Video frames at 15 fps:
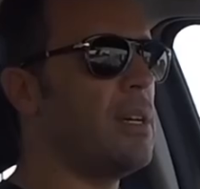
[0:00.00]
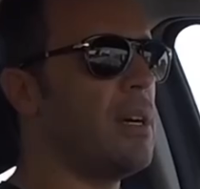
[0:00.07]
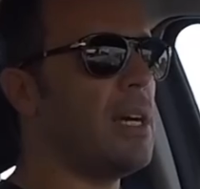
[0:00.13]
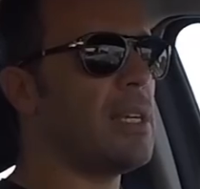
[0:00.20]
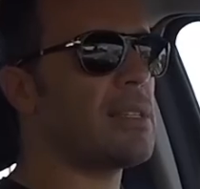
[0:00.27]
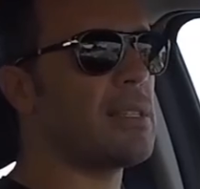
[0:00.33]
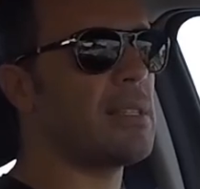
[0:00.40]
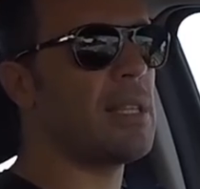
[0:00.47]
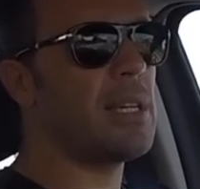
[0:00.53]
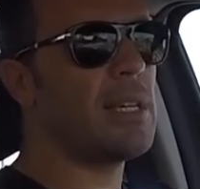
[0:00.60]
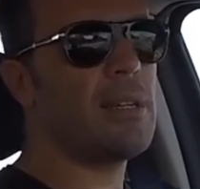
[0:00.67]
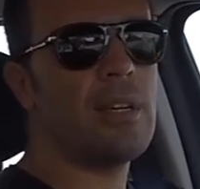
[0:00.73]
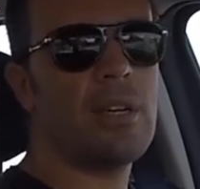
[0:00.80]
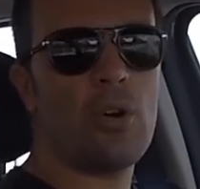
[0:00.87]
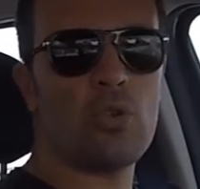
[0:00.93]

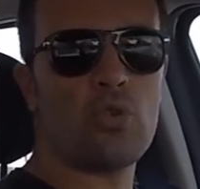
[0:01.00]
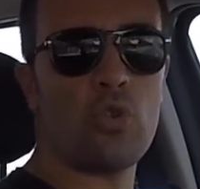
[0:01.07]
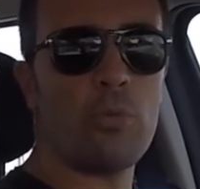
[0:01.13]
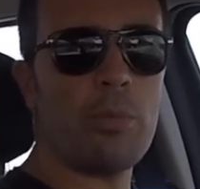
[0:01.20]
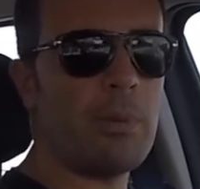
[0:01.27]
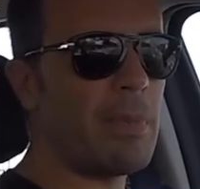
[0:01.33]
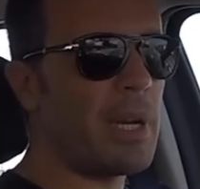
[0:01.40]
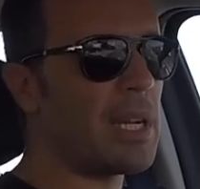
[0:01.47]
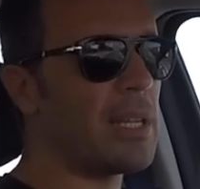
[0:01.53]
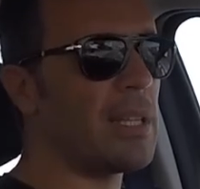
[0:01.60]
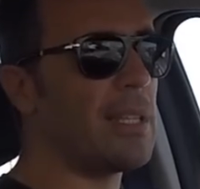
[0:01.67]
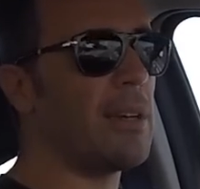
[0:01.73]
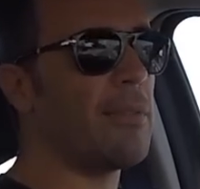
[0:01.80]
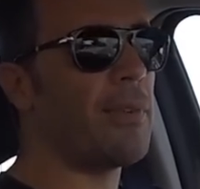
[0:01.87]
Aslında otomobil markalarında